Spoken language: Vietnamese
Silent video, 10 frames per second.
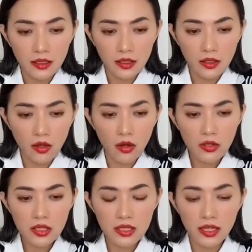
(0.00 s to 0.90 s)

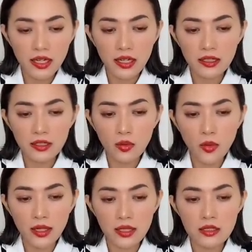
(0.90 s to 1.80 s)
nó sẽ liên
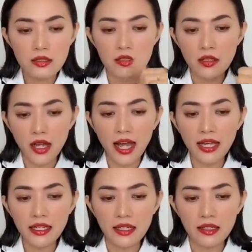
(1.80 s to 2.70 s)
quan đến sự sợ
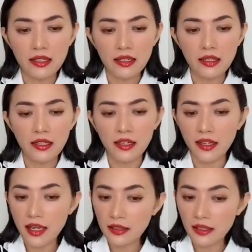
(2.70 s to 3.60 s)
hãi này,
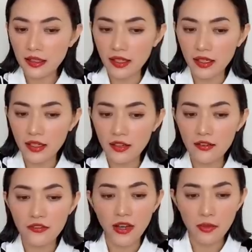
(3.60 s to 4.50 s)
ghen tị này,
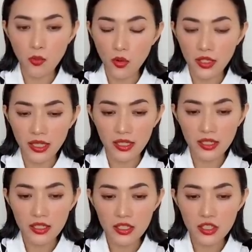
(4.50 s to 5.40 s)
phản bội này,
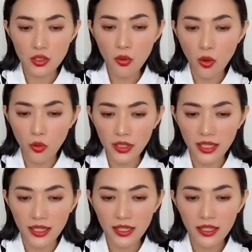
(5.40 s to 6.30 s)
xấu hổ
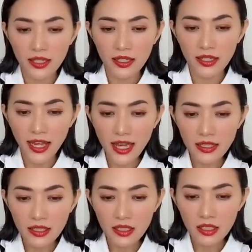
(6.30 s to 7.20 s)
này, khát,
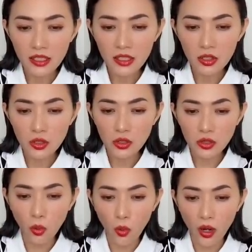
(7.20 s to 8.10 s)

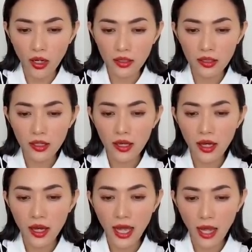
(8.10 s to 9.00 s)
thù hận,
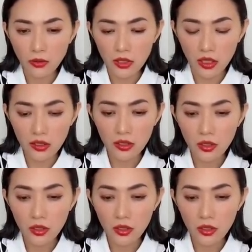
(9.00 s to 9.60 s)
ảo tưởng,